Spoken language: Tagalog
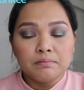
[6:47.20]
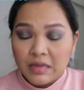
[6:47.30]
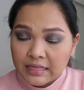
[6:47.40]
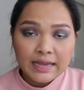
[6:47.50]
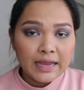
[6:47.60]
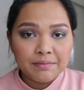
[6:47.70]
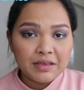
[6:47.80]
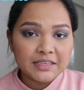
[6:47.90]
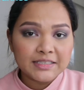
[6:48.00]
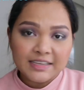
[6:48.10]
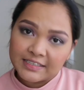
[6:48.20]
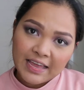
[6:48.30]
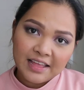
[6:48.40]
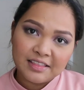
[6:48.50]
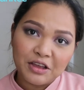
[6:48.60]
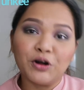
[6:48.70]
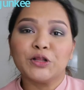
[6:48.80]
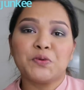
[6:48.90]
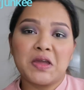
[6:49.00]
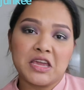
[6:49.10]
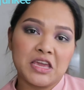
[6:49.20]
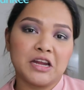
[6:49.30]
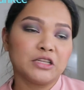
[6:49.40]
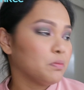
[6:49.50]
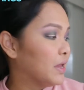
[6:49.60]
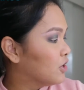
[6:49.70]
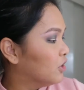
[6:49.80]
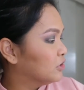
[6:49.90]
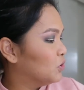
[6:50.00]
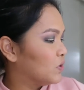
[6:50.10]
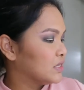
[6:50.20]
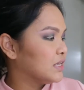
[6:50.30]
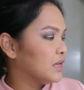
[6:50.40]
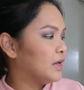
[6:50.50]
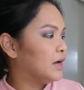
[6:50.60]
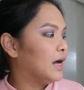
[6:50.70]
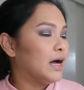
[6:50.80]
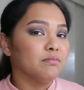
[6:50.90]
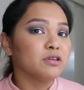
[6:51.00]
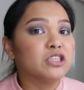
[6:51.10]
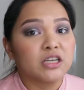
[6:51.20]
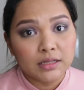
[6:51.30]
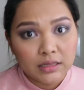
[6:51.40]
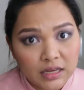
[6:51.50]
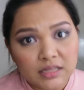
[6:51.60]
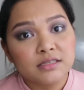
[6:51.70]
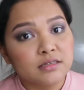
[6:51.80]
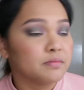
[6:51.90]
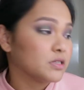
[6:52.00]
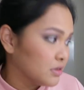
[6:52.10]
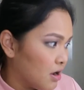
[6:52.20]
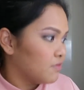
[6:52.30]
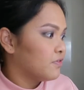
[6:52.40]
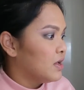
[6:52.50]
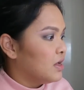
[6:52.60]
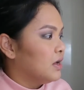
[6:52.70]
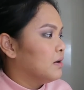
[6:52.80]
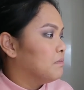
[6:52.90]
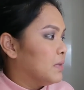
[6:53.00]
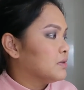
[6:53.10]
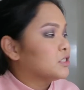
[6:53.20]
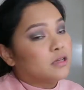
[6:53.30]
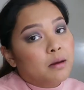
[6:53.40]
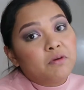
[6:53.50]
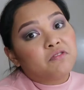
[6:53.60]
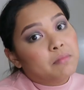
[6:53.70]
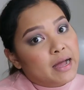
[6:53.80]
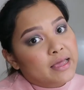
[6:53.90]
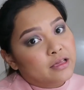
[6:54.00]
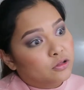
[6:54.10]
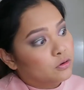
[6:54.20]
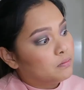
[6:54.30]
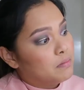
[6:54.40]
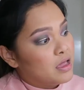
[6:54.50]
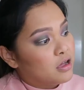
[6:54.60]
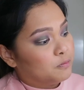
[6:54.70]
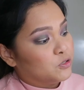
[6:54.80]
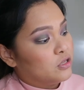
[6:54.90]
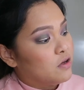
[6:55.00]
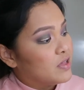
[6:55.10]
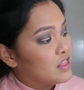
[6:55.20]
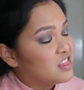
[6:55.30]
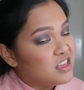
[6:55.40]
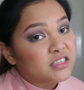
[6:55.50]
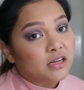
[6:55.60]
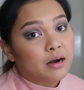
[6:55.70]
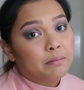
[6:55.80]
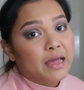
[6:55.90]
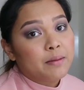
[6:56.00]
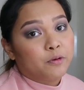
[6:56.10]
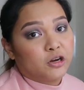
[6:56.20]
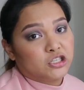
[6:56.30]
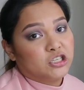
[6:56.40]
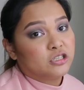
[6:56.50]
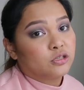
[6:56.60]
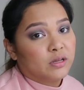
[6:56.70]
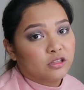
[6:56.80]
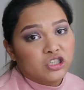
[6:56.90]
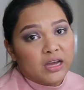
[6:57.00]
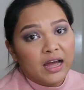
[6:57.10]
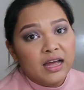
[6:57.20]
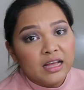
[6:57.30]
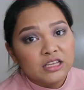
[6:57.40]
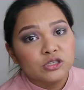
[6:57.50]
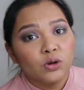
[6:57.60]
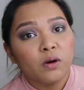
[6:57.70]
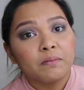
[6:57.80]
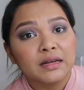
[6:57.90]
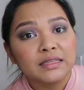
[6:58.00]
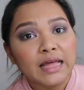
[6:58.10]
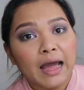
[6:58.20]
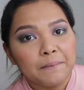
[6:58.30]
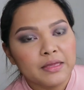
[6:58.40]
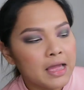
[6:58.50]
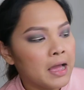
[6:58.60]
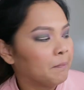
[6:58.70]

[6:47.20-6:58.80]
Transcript: me time is extending all the way here to my condo kasi I'm gonna clean some stuff ma some of my you know makeup stuff and these are my brushes so ito siya sobrang dami